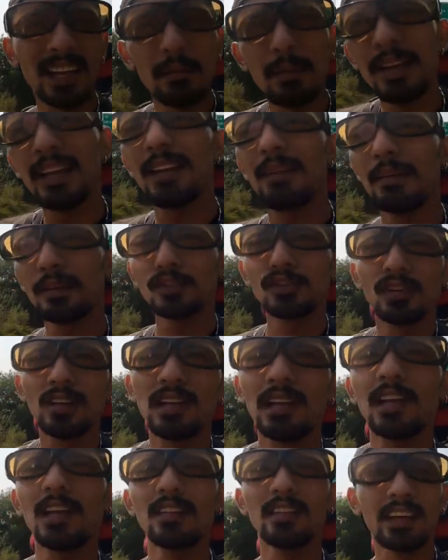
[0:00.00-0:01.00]
ना मैंने
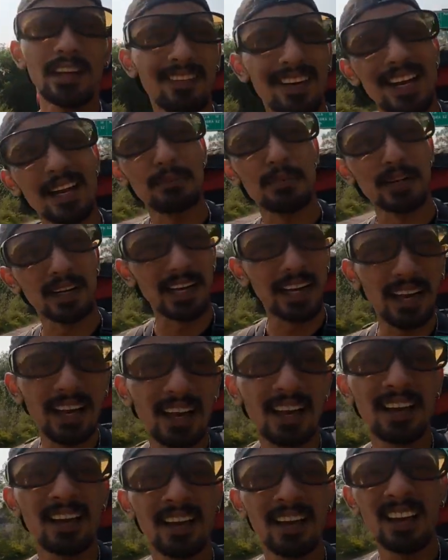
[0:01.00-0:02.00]
बेसिकली अंदर वाला पकड़ा
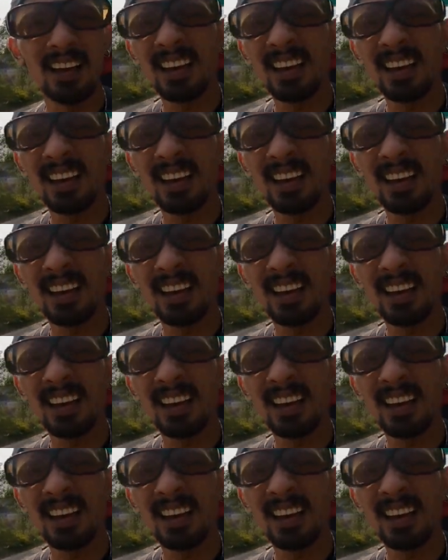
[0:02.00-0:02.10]
है